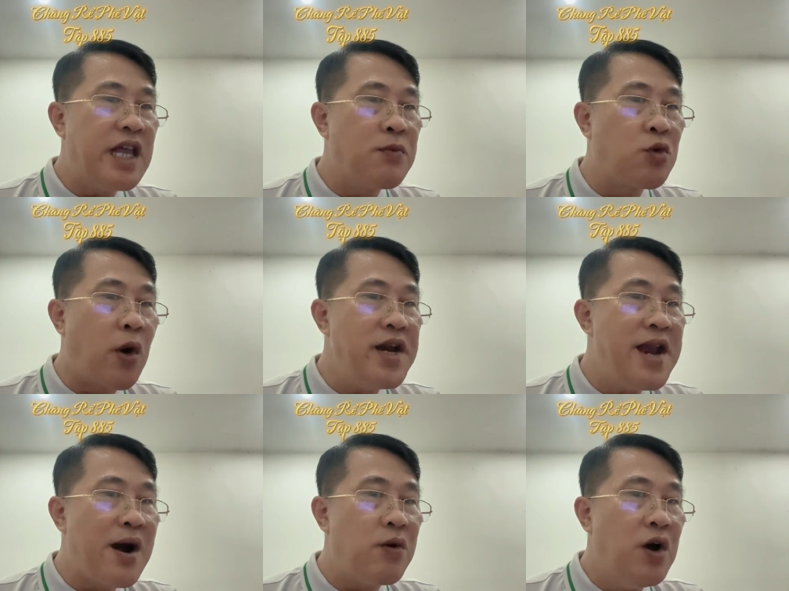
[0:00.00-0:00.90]
tìm quản lý
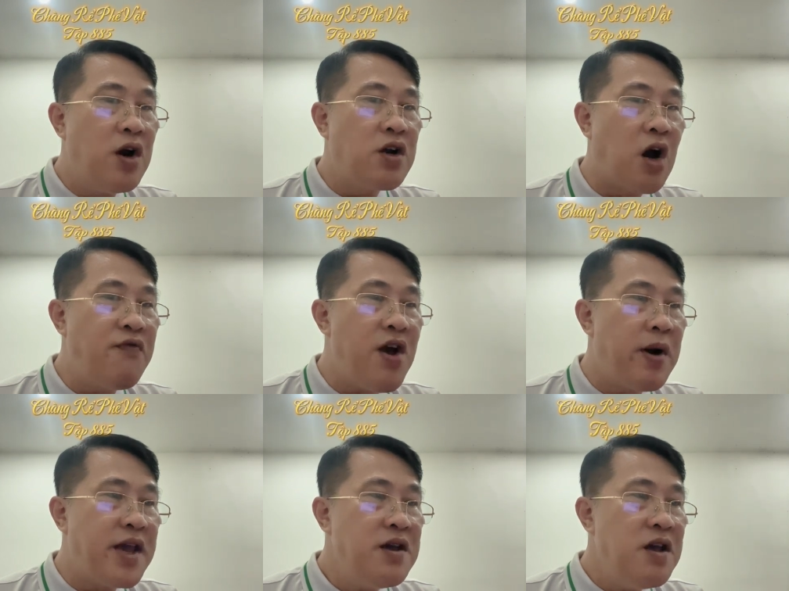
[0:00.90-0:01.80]
đào. Nói với ông
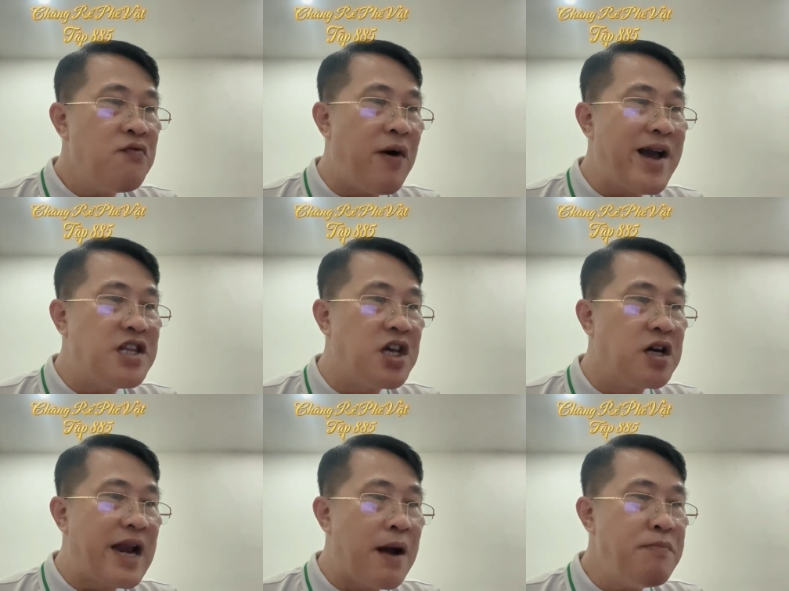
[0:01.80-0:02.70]
ấy phải canh chừng
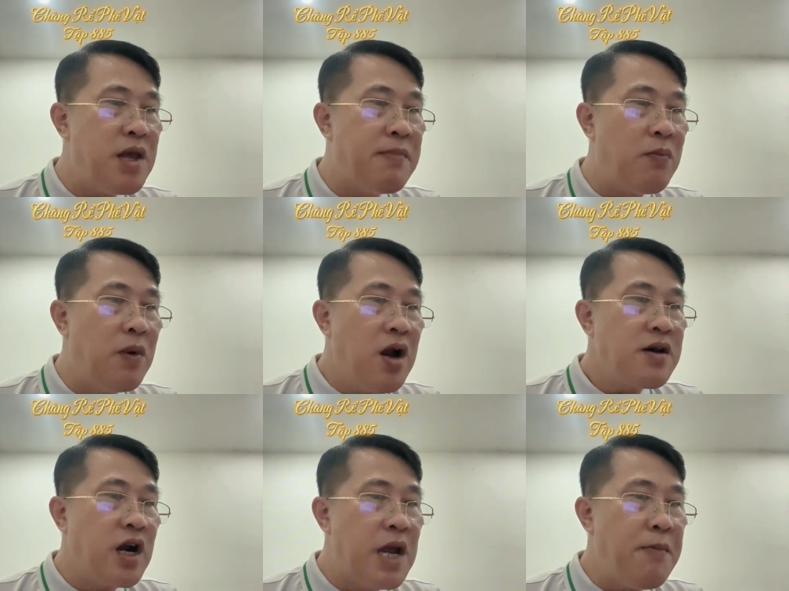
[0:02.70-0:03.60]
đám bị mộng.
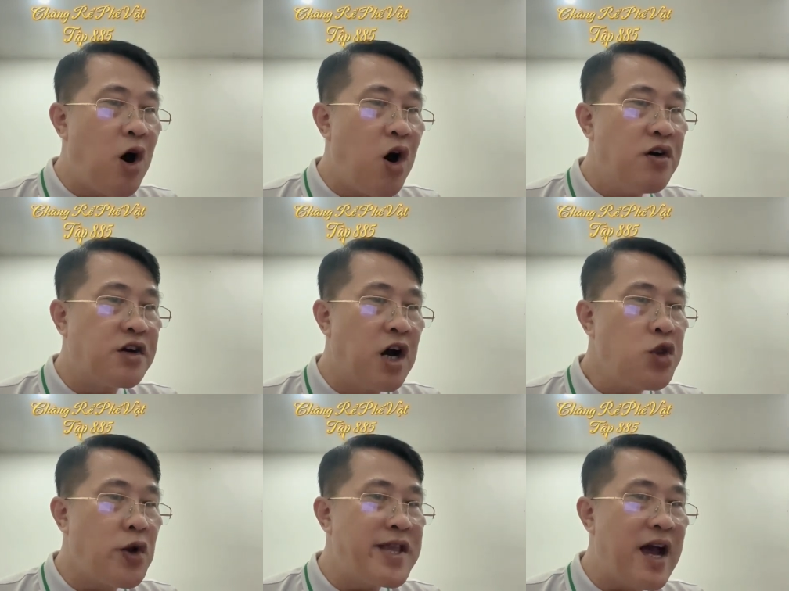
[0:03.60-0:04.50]
Đừng để bọn họ rời khỏi
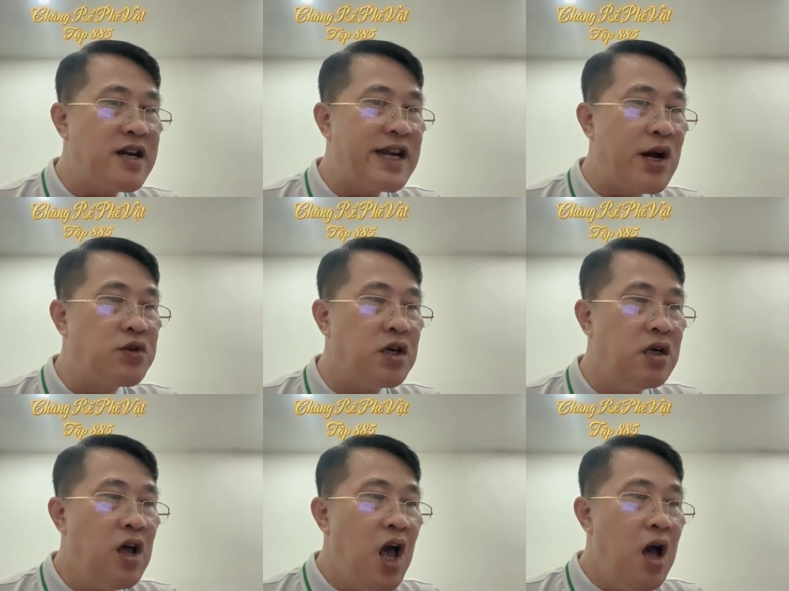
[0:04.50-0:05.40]
tòa nhà treo
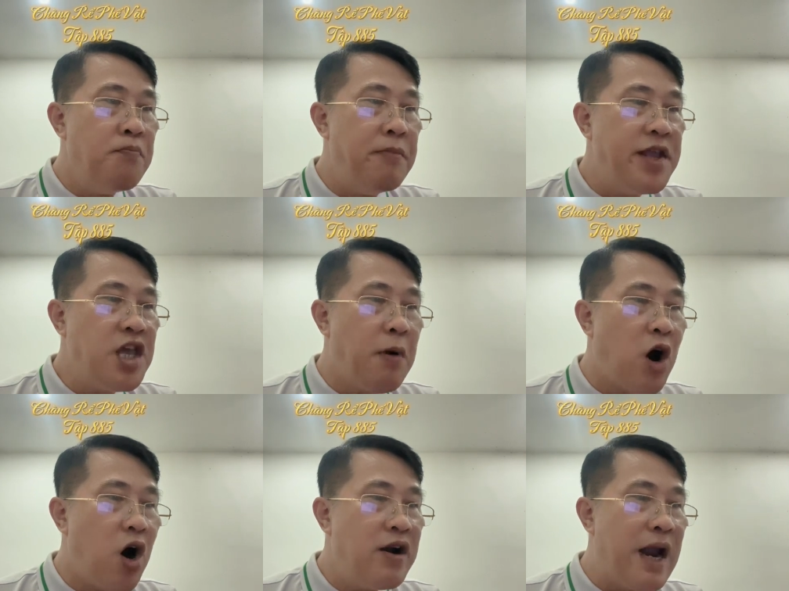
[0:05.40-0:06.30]
thưởng. Miễn cho bọn
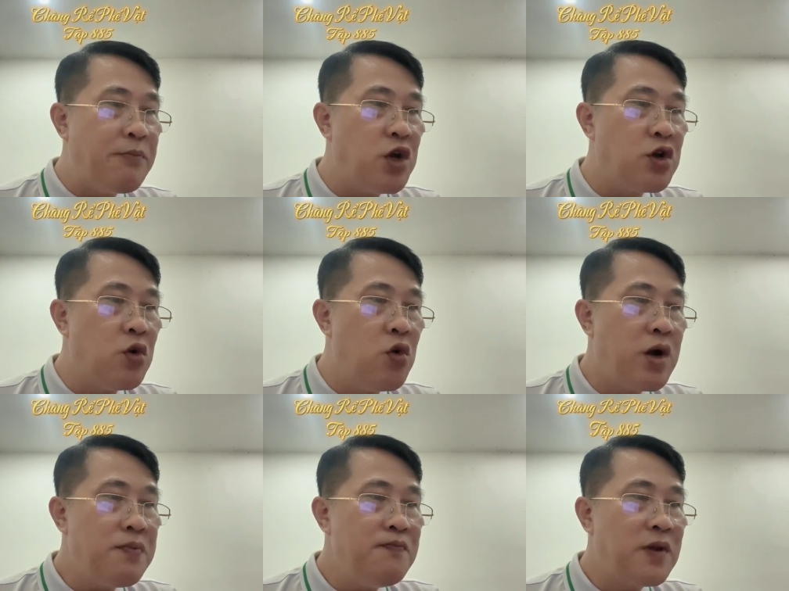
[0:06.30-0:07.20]
họ làm chuyện ngu
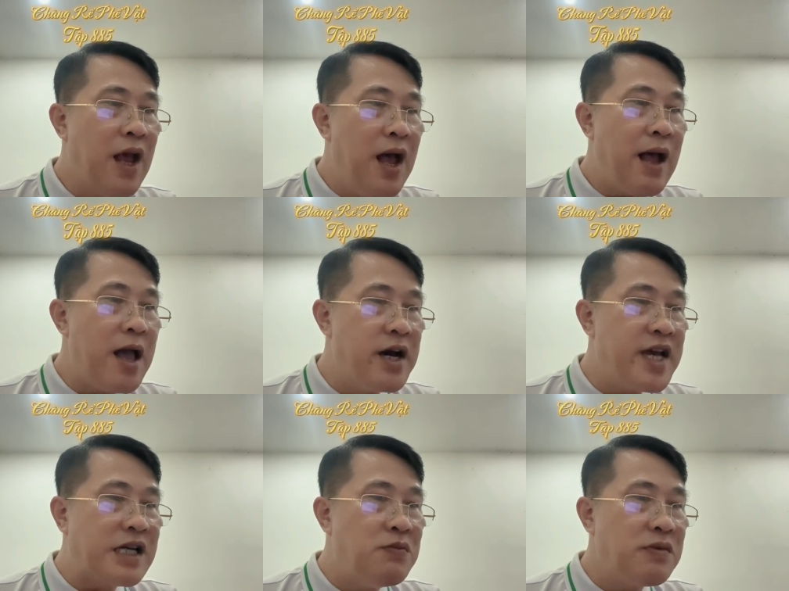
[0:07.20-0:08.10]
ngốc. Hai người
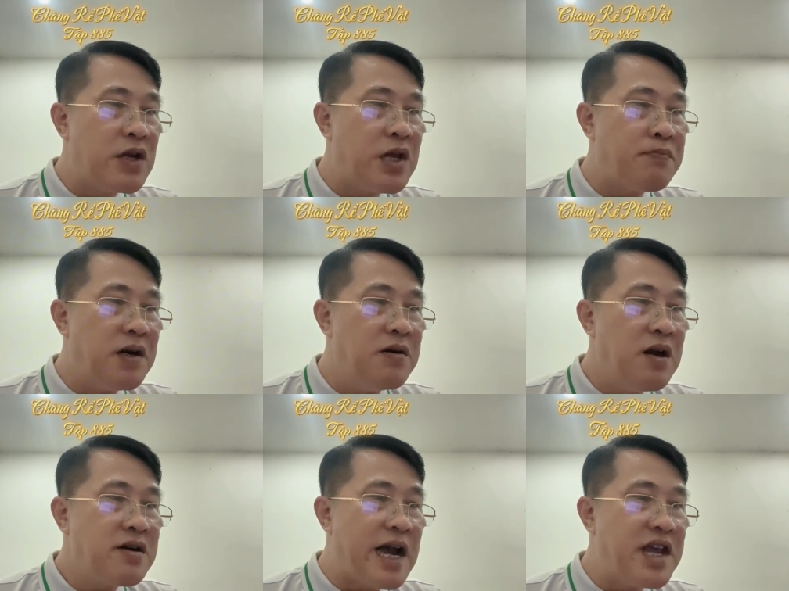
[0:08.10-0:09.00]
xong để trình bình.
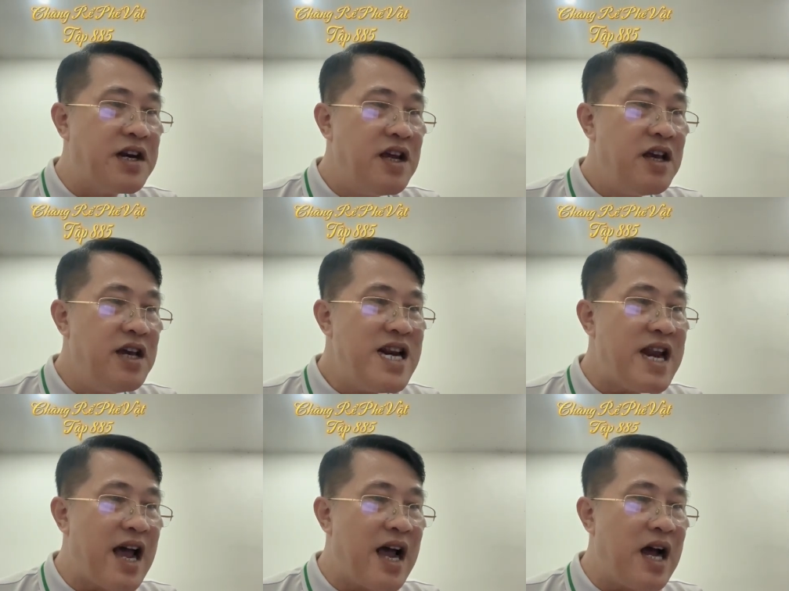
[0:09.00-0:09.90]
đang nhìn yên
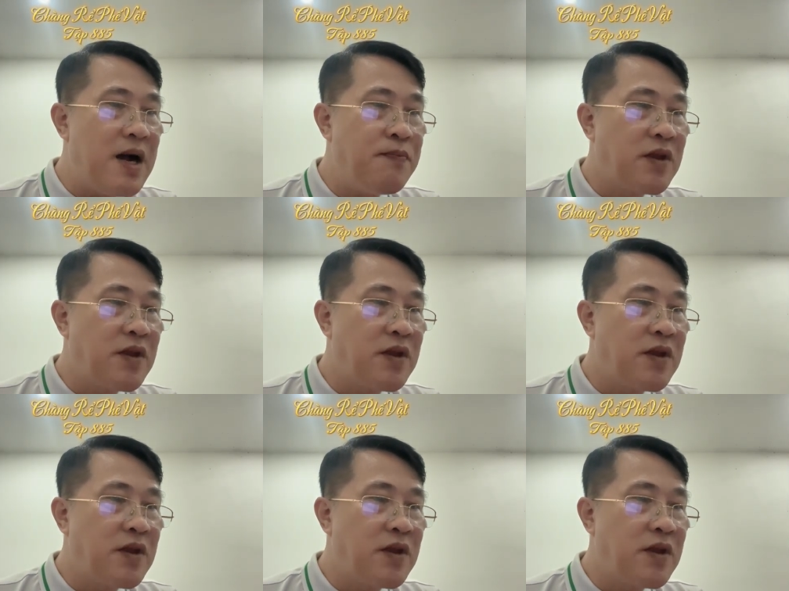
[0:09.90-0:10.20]
là...